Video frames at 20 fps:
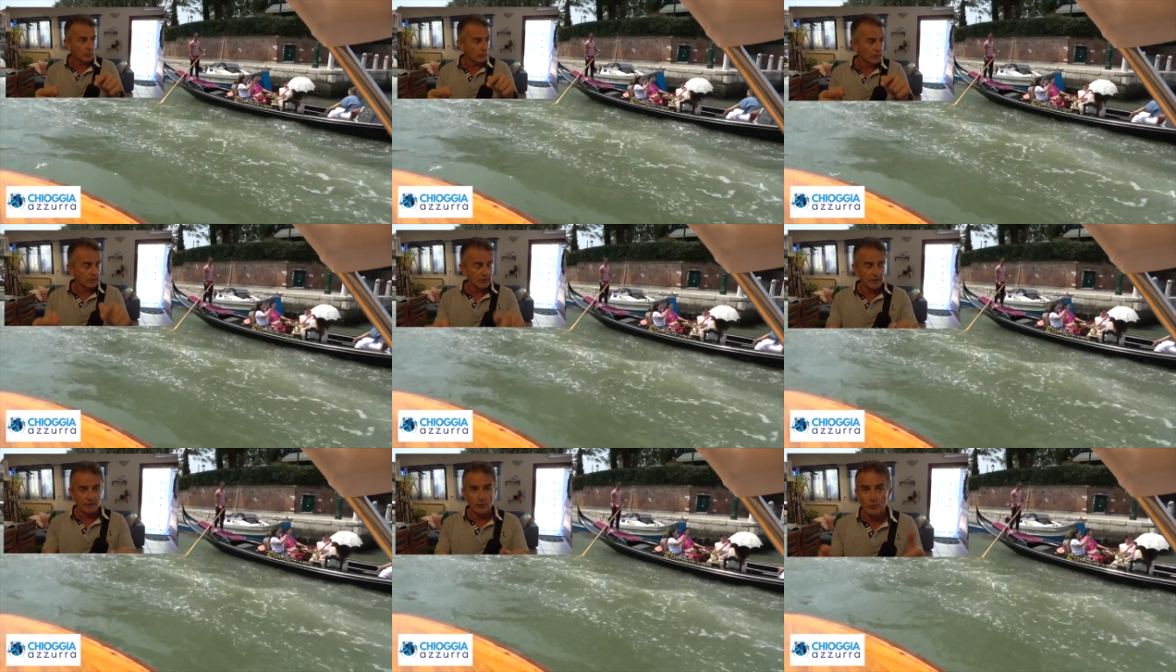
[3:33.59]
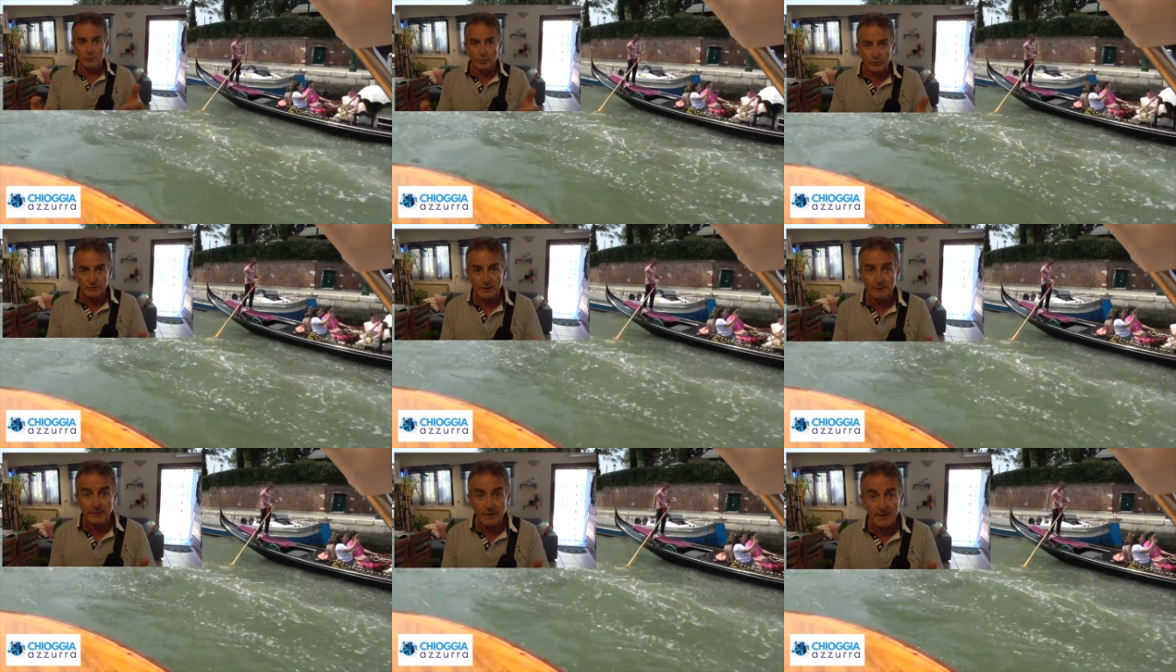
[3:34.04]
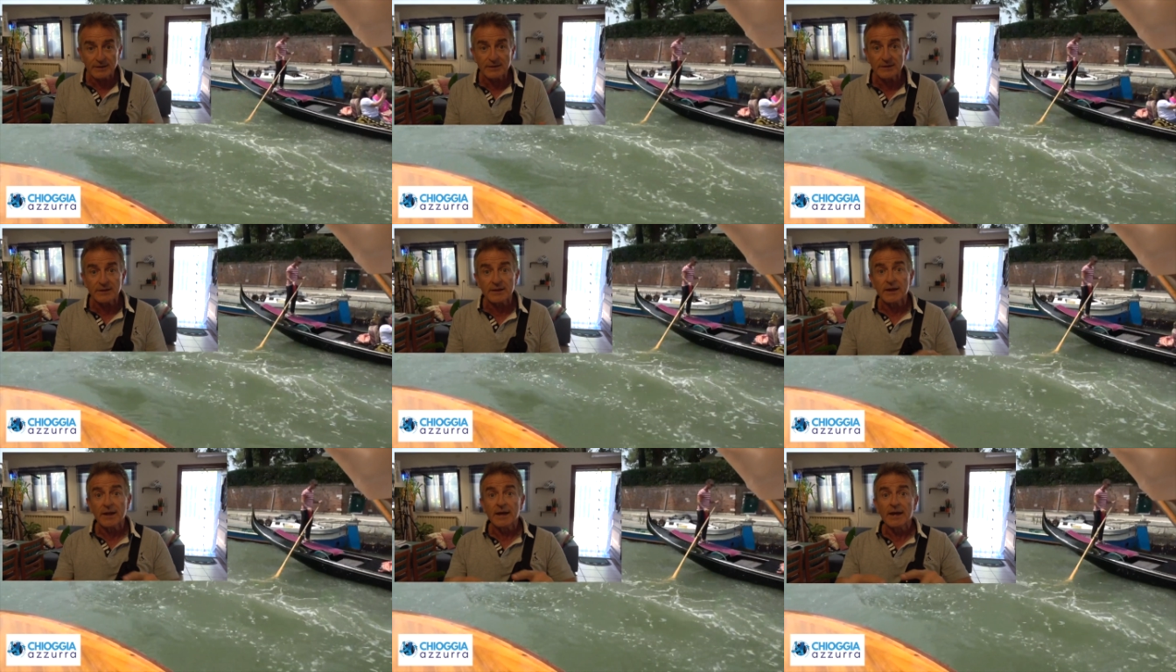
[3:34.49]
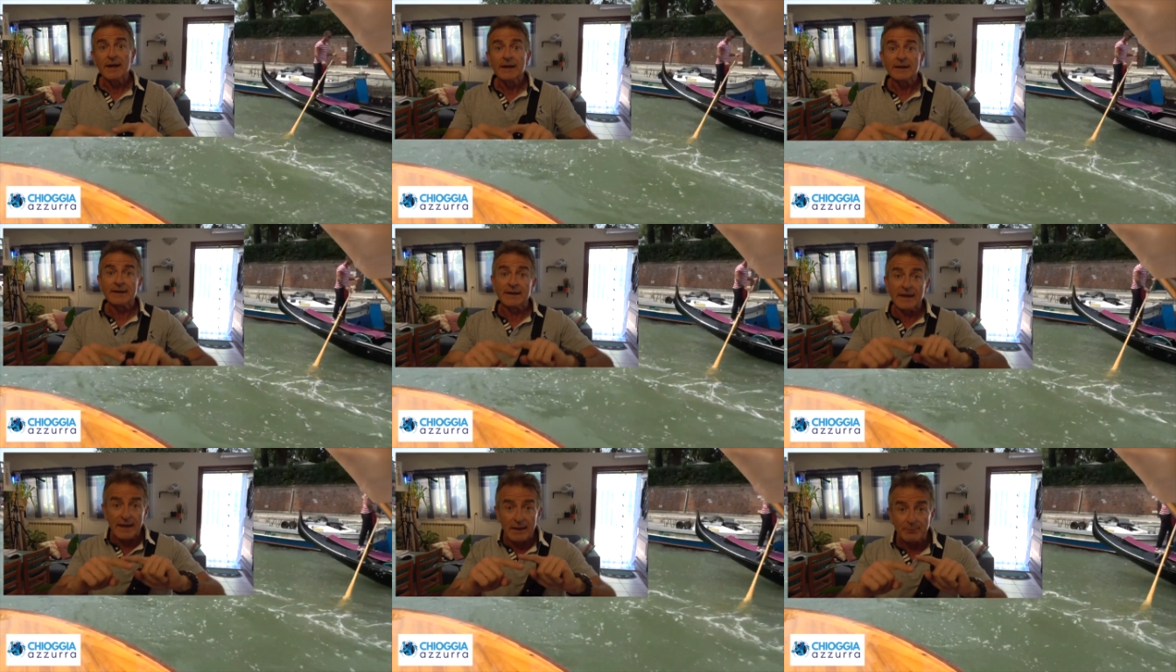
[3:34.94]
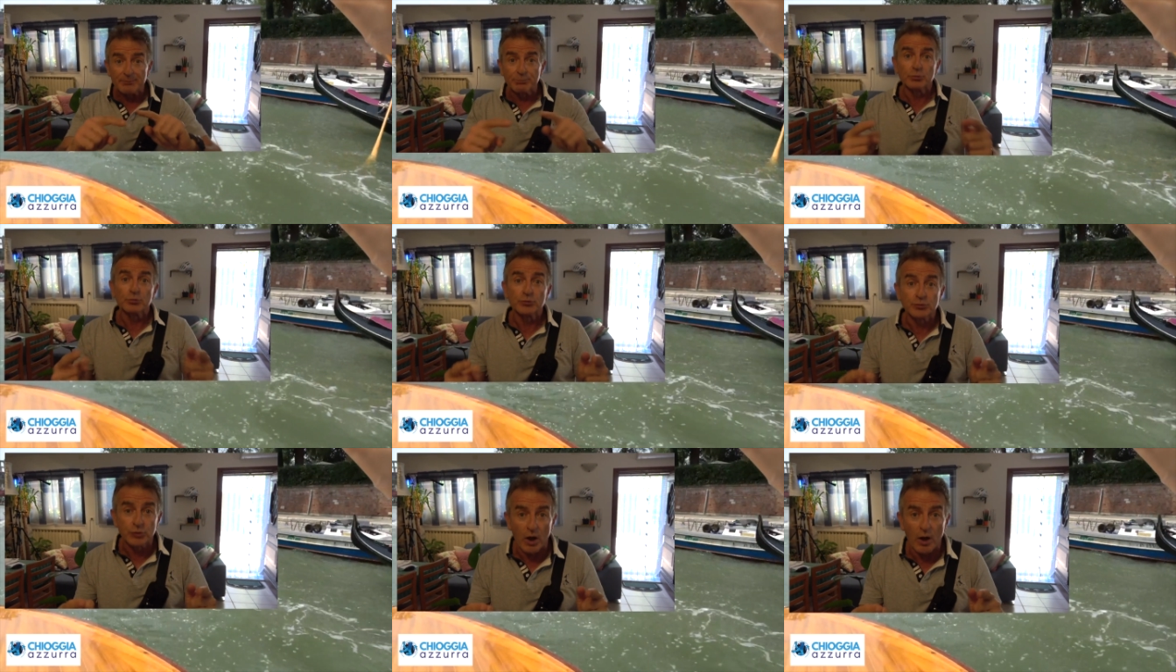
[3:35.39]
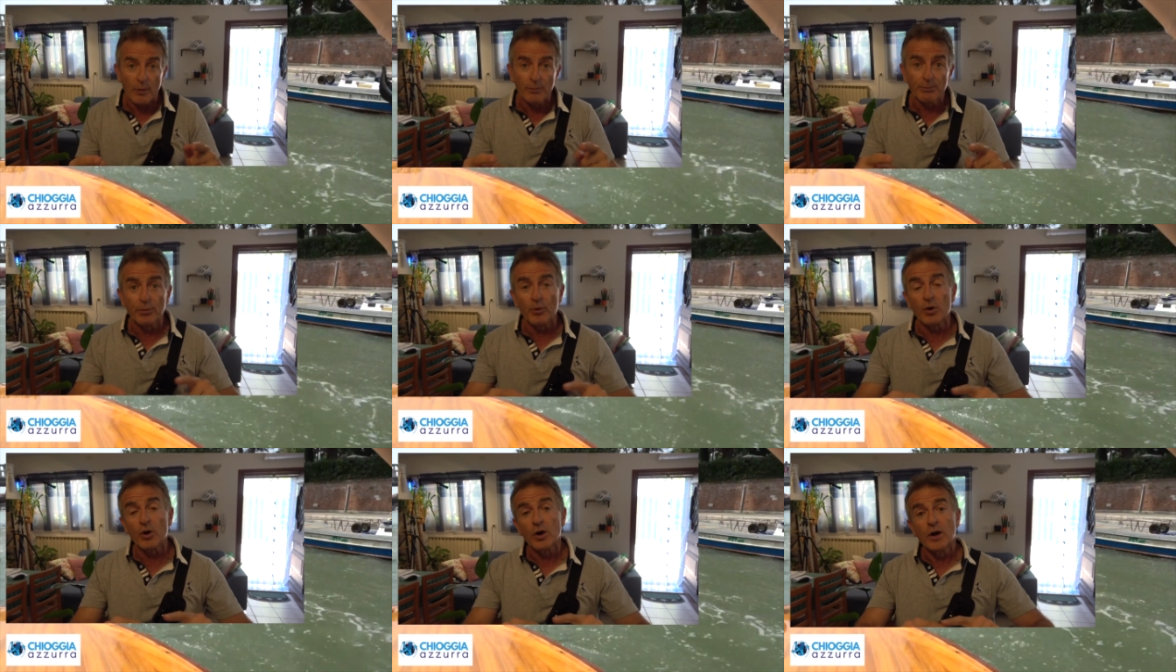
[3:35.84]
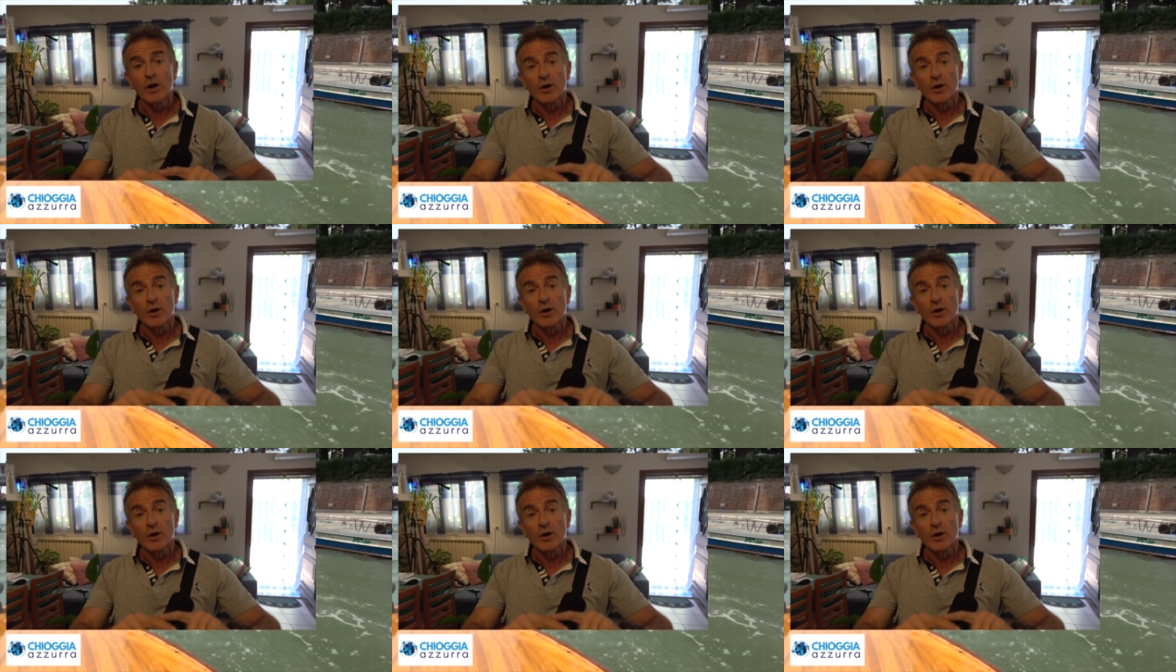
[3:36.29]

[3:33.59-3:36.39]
quegli comportamenti che purtroppo